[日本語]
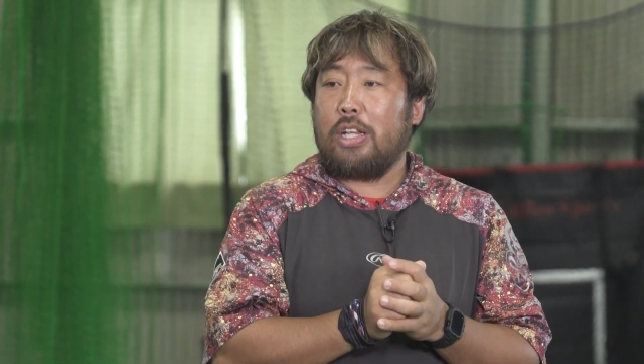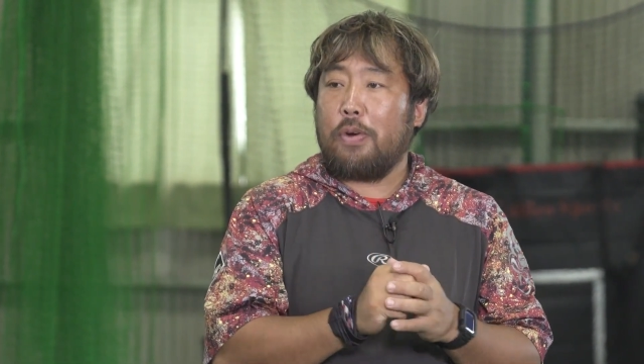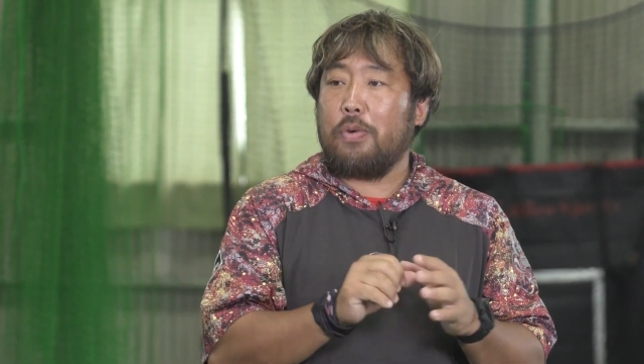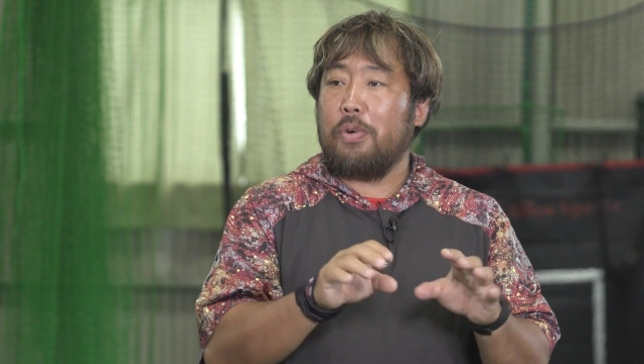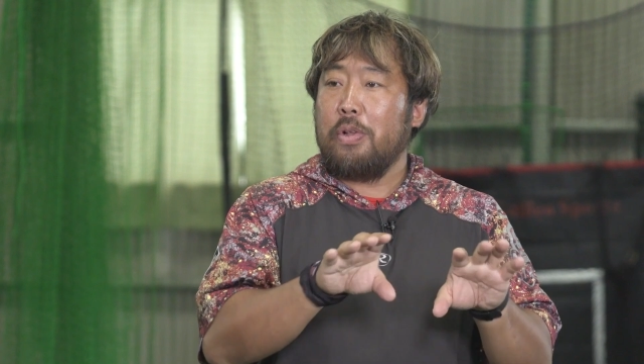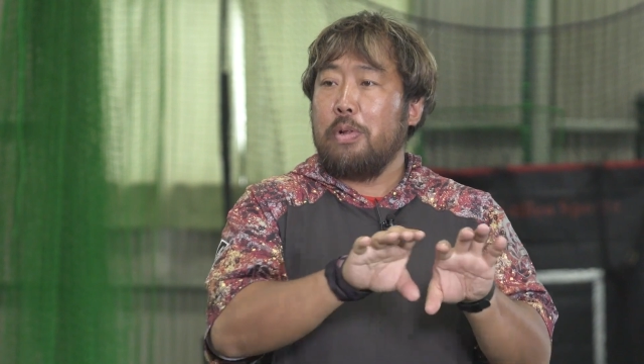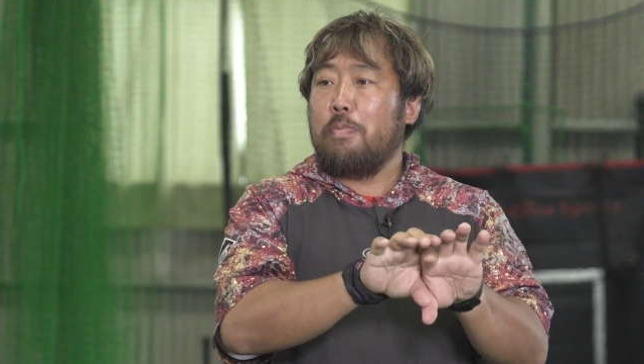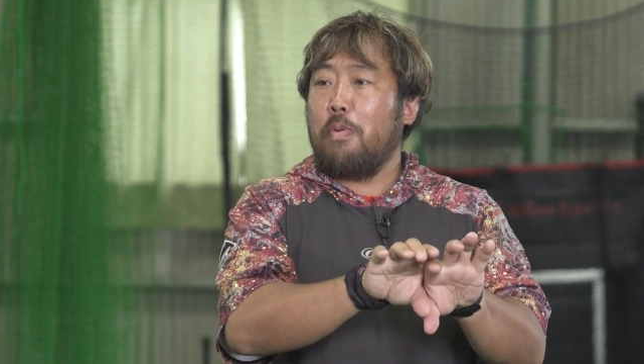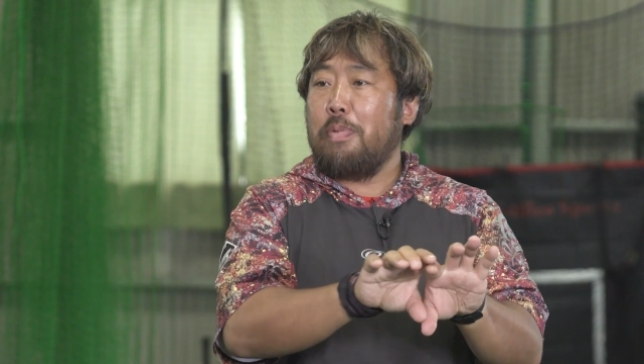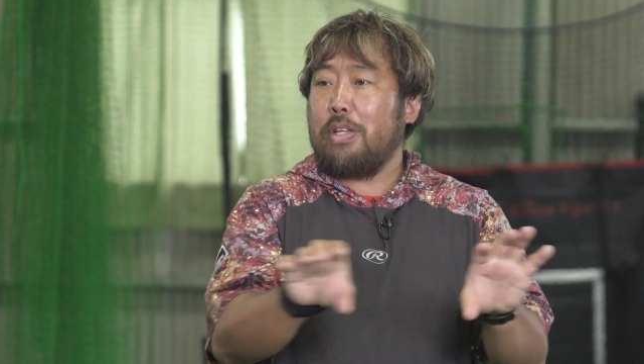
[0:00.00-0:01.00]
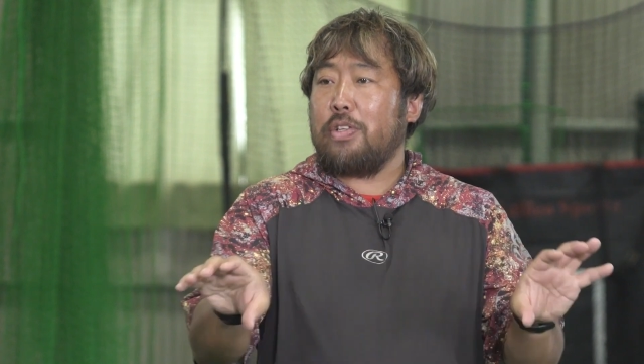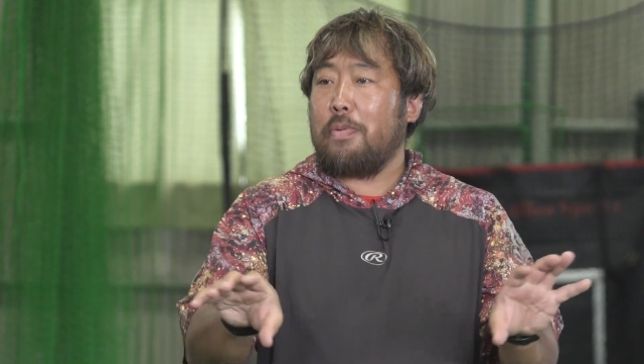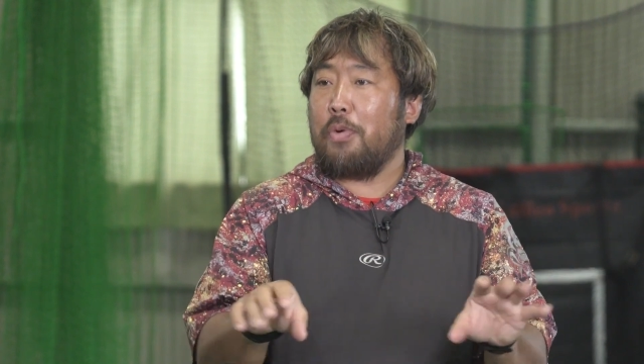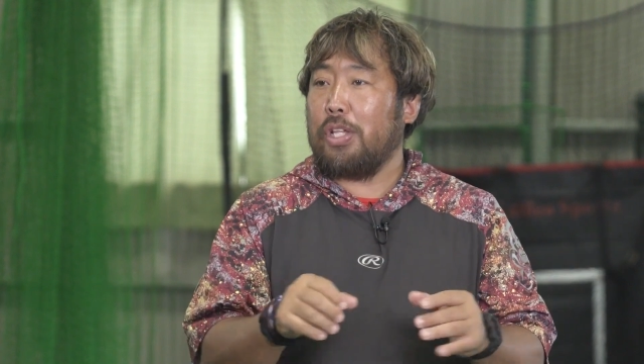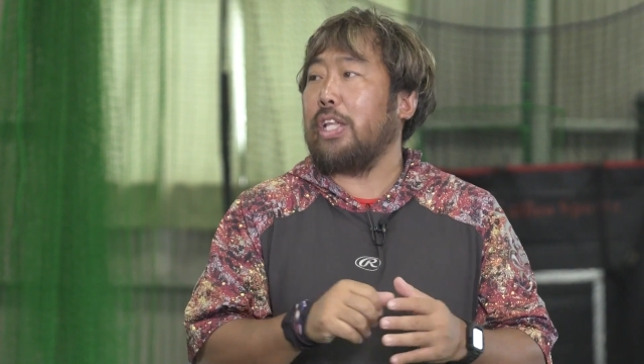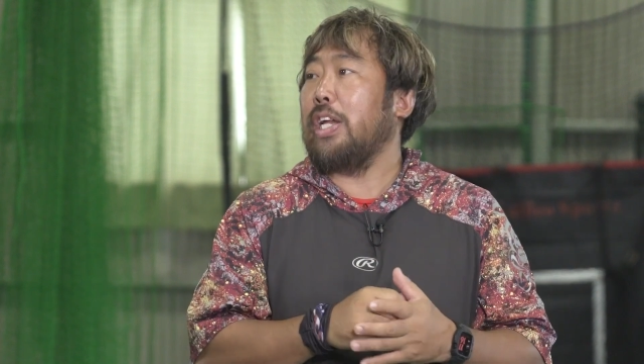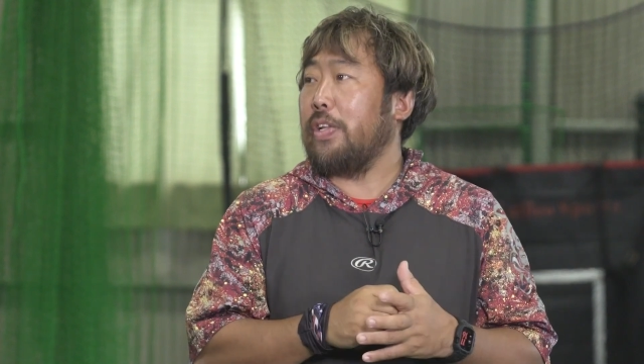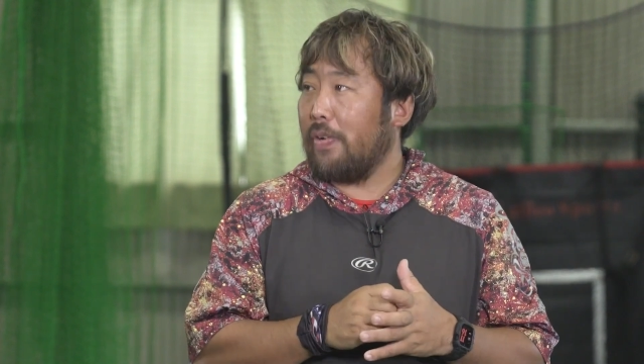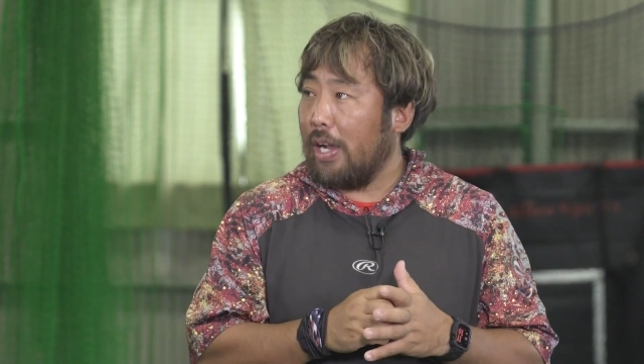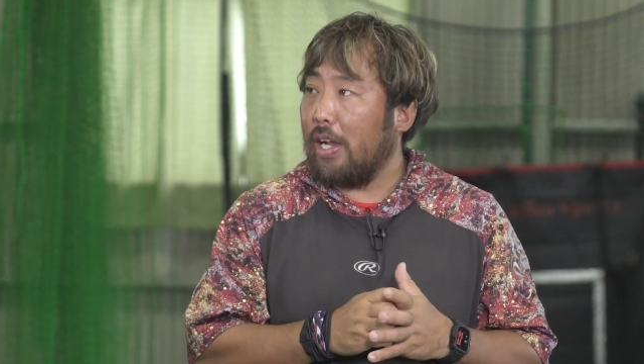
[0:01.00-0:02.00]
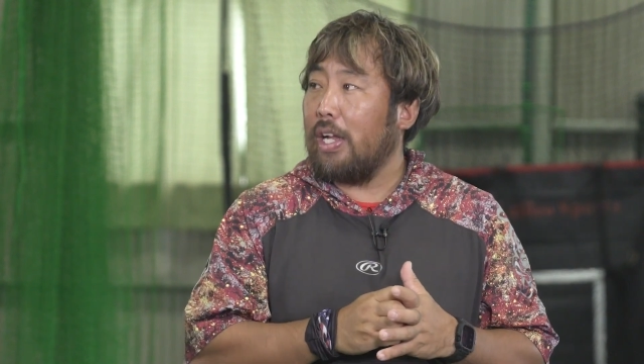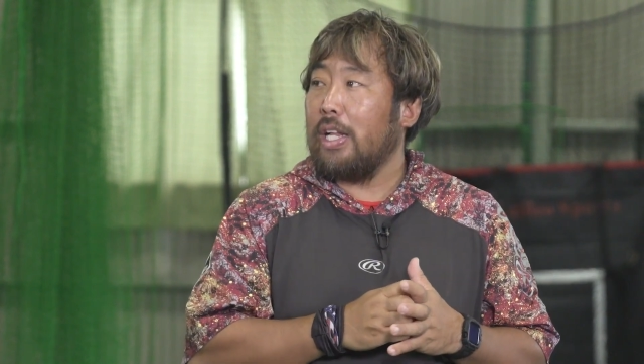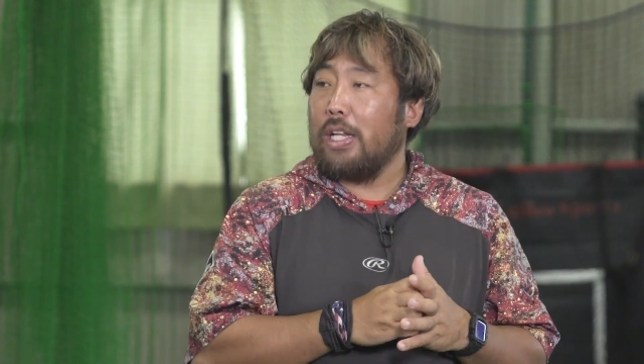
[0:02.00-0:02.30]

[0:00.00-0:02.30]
結構もうベースは持ってたりとか。